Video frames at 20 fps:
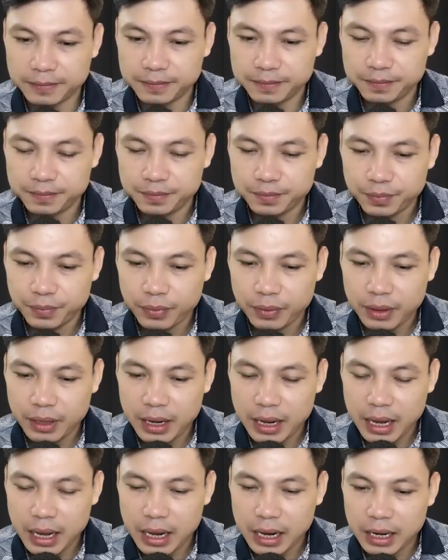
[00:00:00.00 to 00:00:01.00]
Bác cho cháu
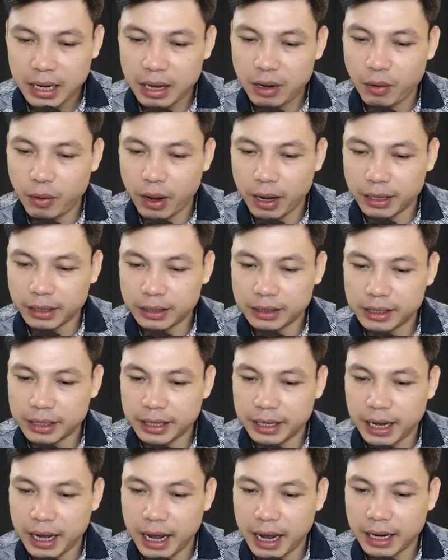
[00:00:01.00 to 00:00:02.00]
đi cùng với.
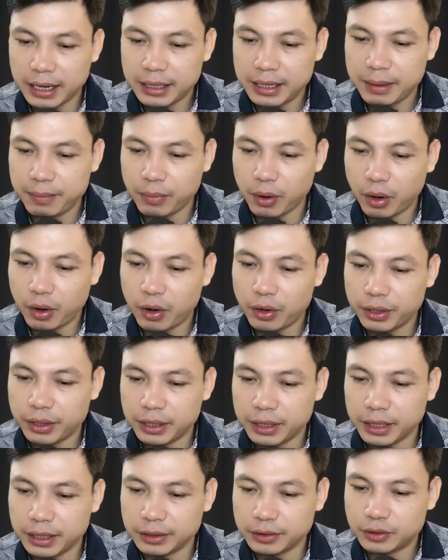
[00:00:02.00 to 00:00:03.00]
Nghĩa
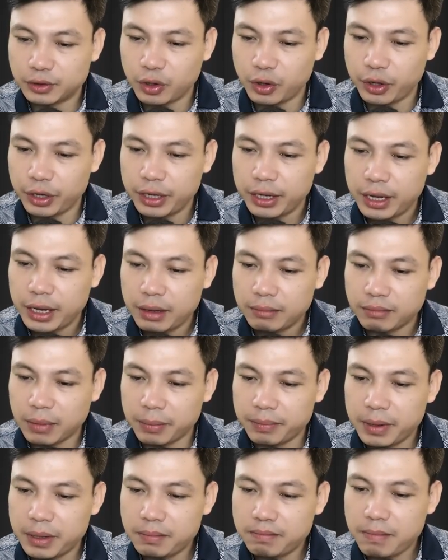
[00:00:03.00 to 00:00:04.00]
nhanh nhậu lên
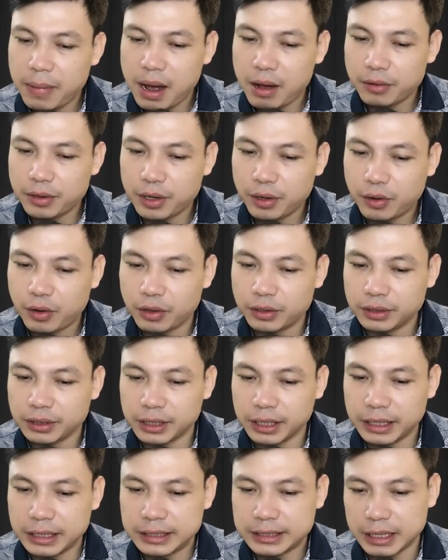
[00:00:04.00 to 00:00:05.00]
tiếng. Thời gian
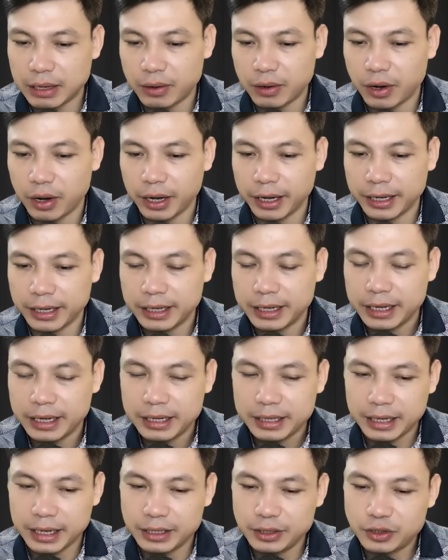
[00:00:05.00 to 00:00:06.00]
qua hắn đã chứng
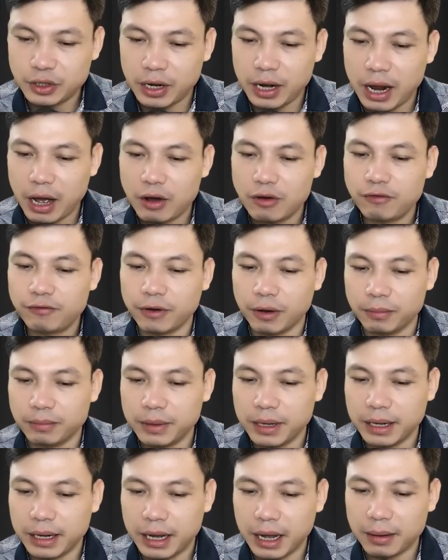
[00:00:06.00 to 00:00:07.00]
kiến tài nghệ của
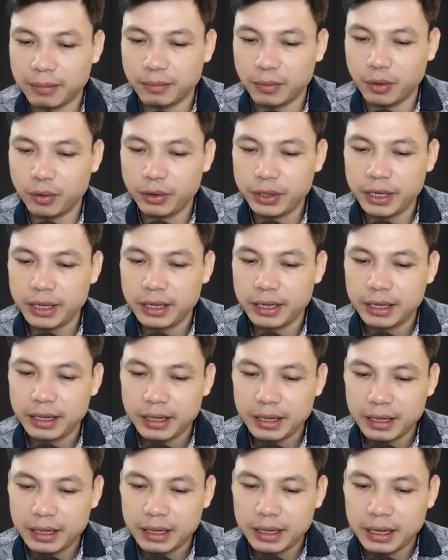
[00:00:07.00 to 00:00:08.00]
lão Hoàng cho nên
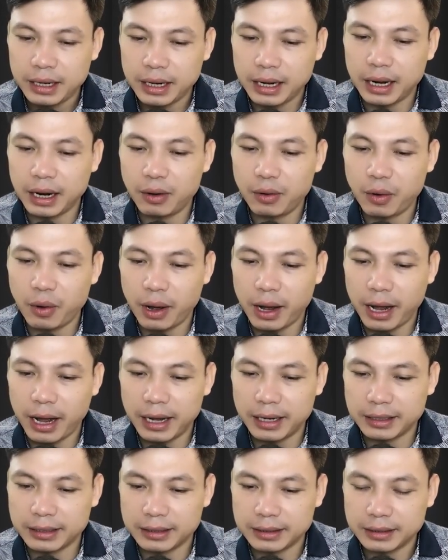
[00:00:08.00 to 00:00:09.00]
cũng muốn được như
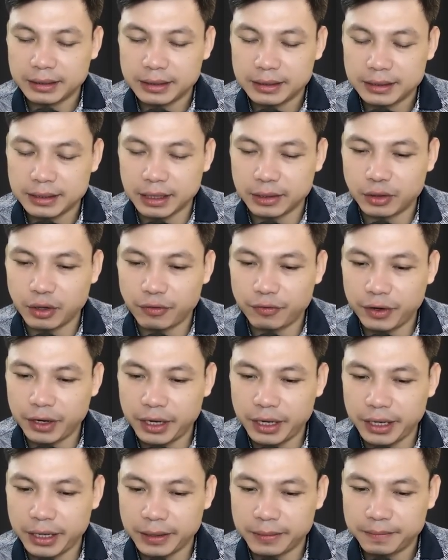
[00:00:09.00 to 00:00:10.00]
Thắng, được đi
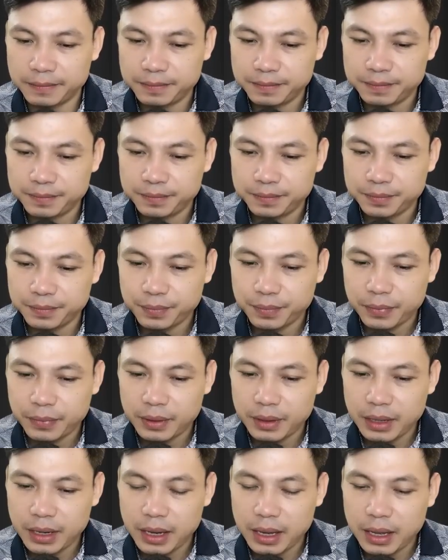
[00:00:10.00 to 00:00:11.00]
theo và ngầu lòi như
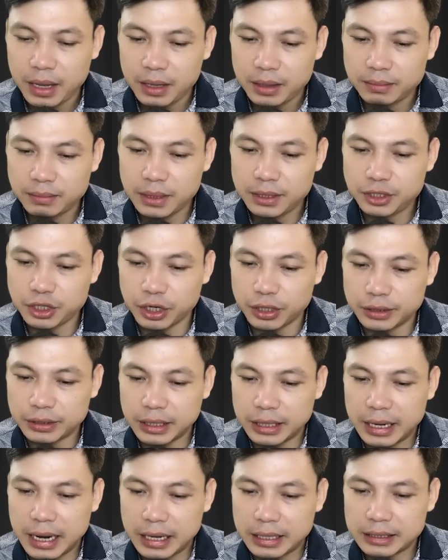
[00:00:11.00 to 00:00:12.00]
lão.
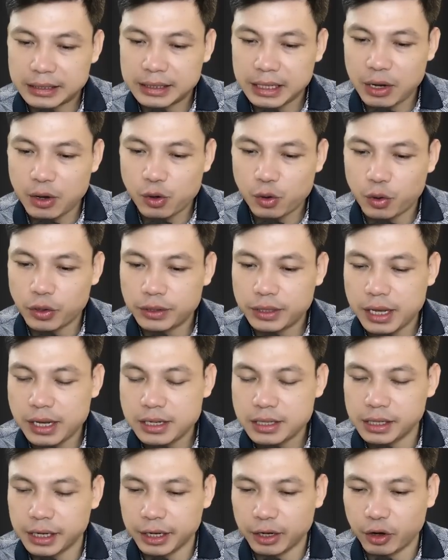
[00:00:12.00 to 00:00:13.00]
Lão Hoàng nghe vậy thì
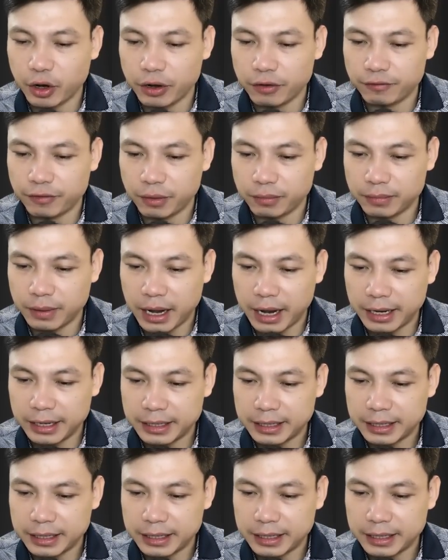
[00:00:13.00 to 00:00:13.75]
liền lắc đầu.